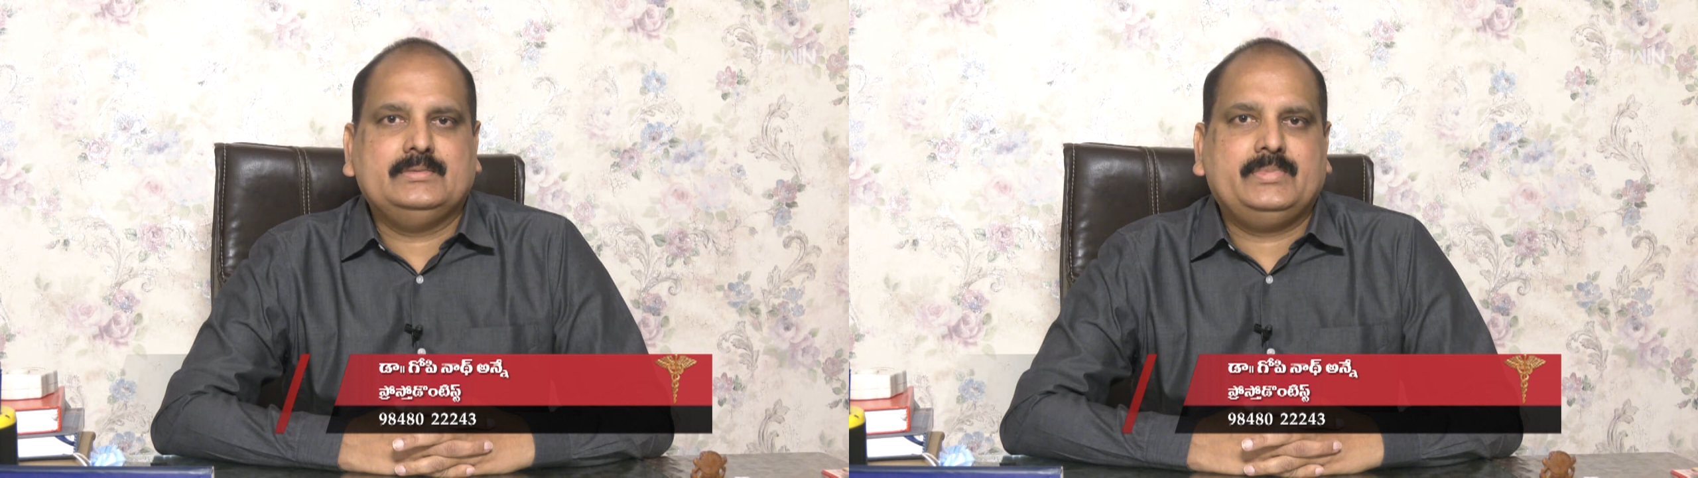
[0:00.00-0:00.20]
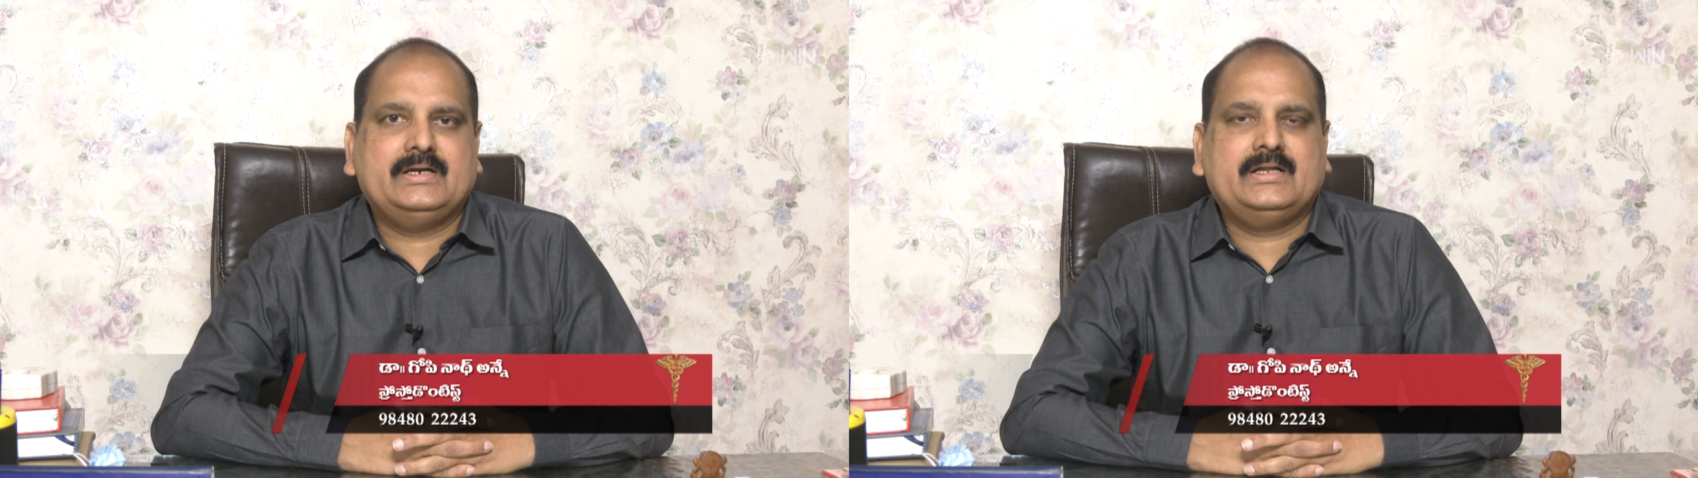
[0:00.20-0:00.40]

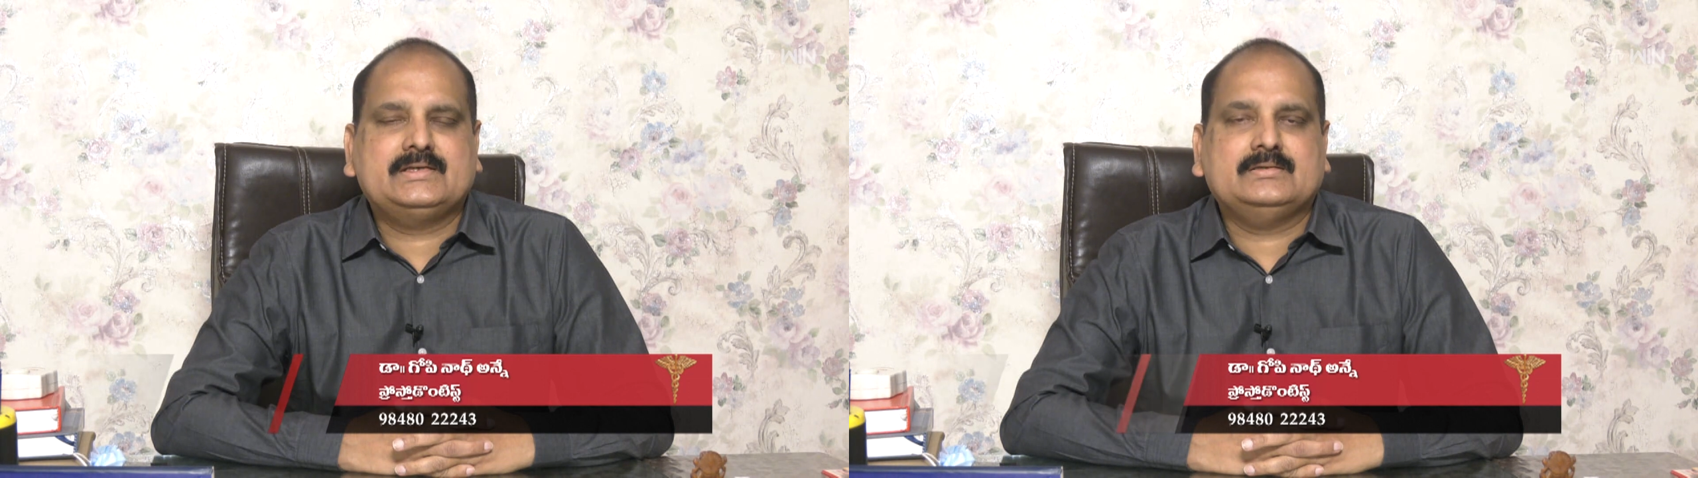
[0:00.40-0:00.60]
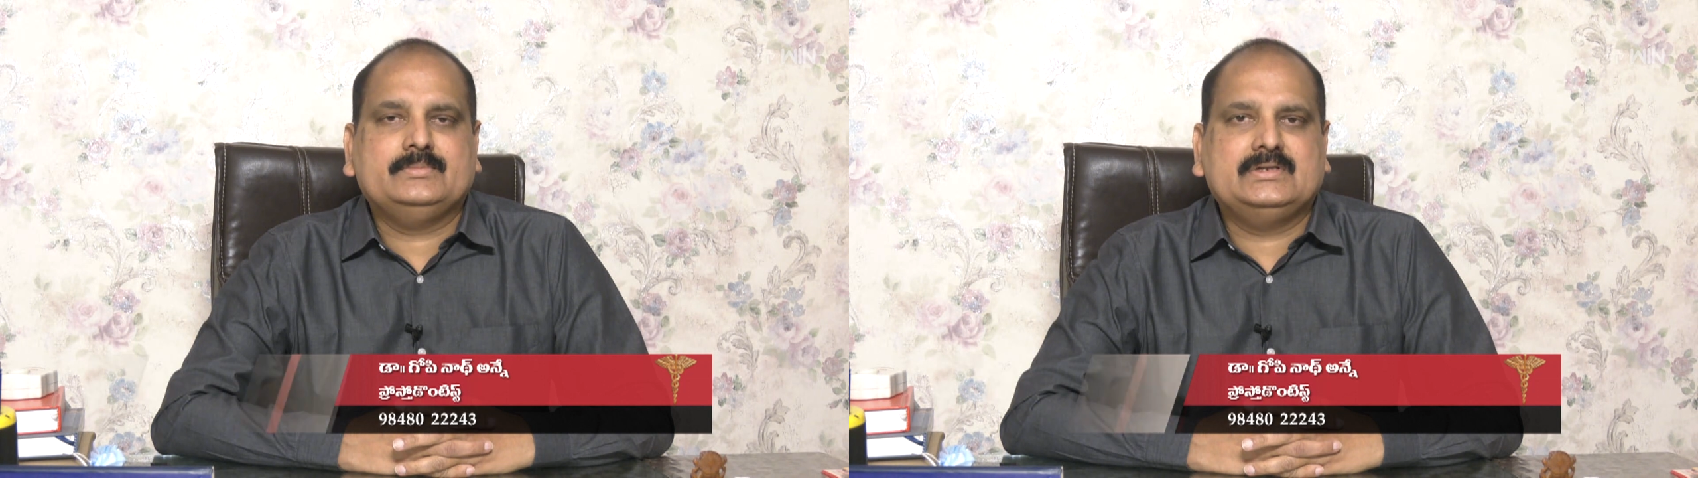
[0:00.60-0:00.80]
పంటికి
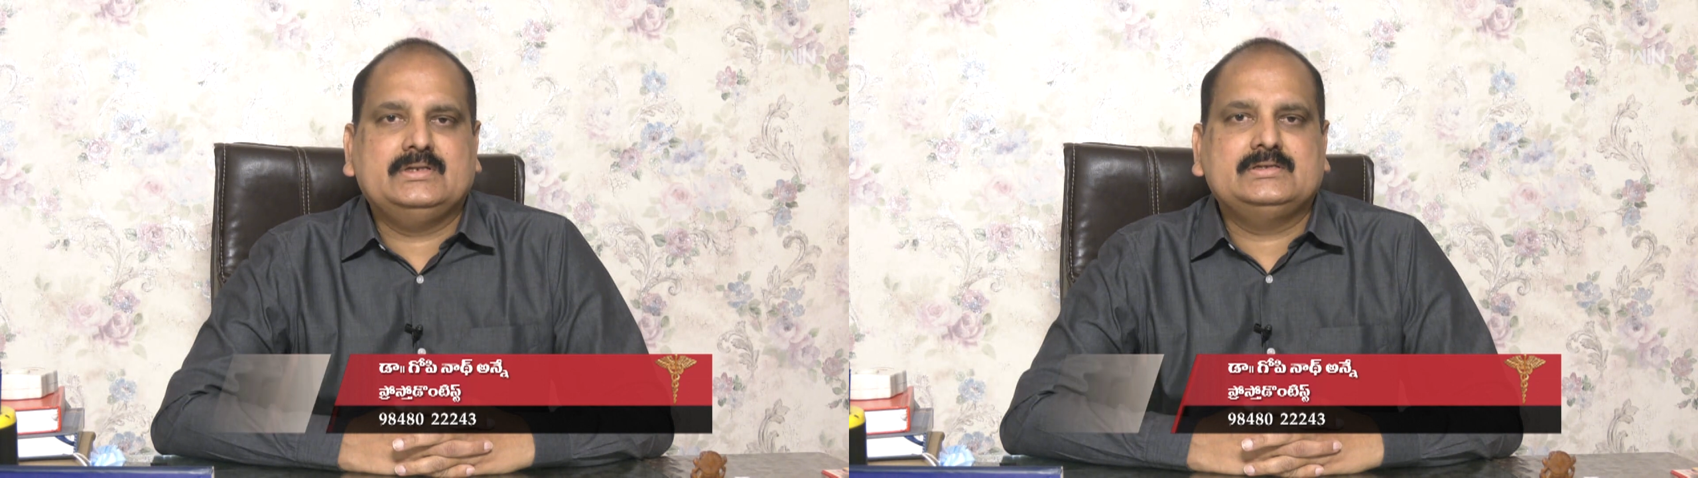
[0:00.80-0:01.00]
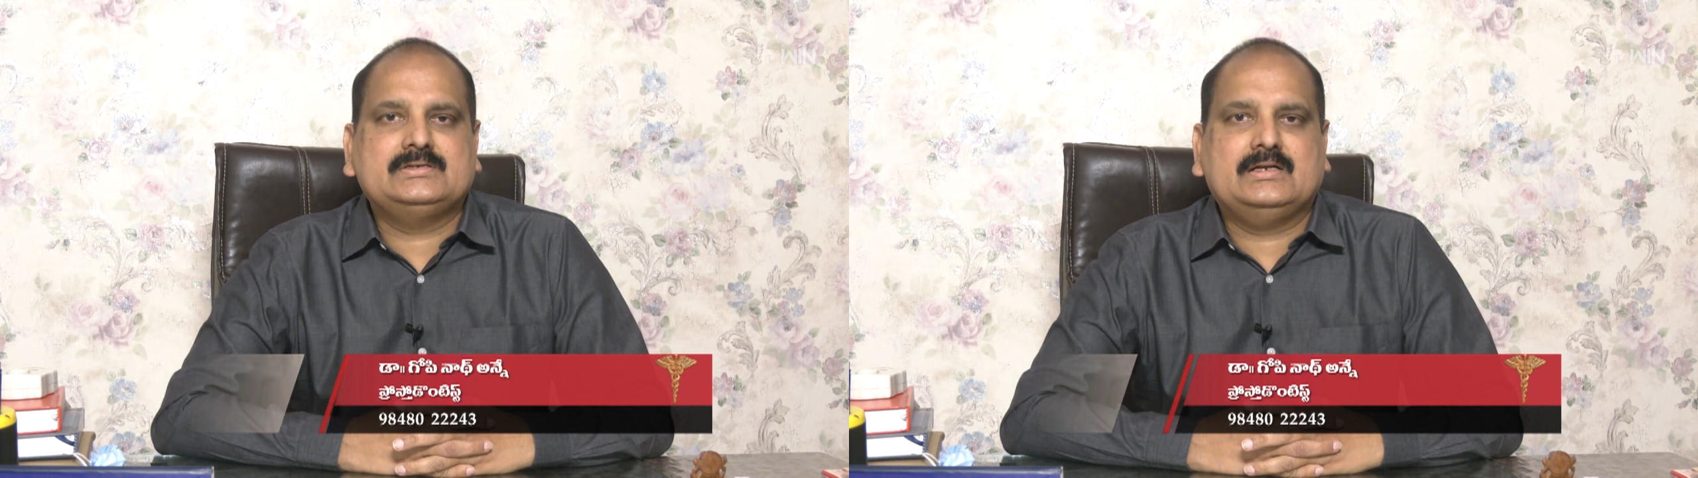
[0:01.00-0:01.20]

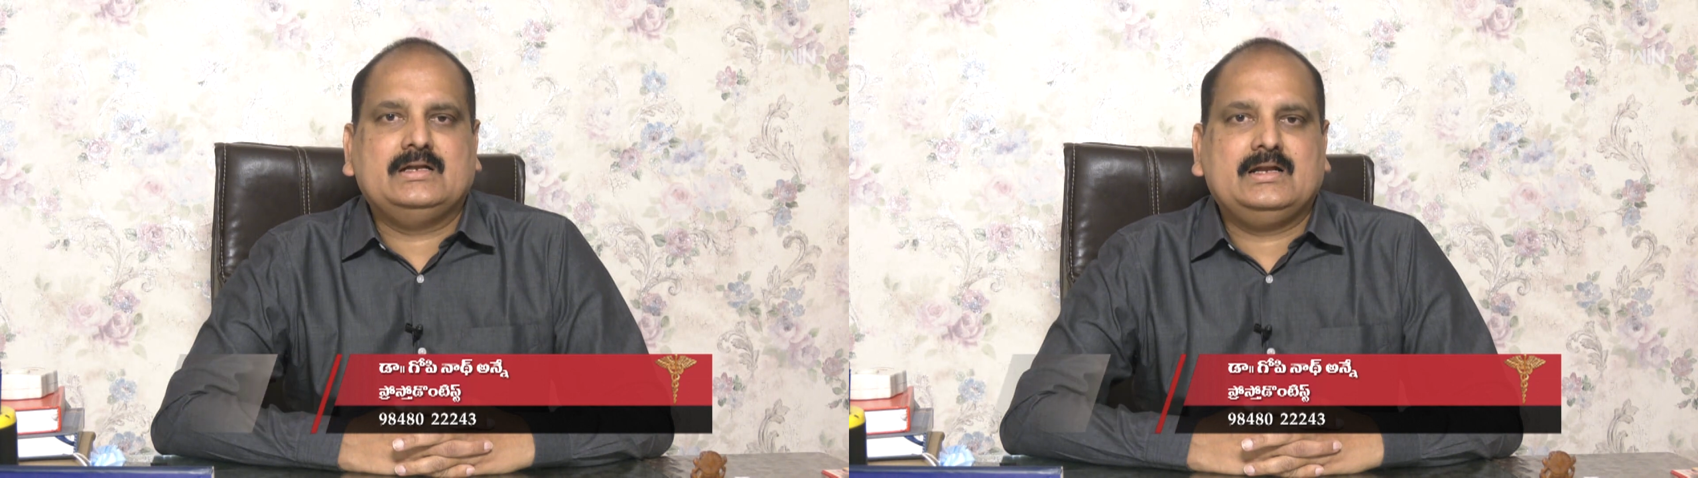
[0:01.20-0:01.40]
సంబంధించిన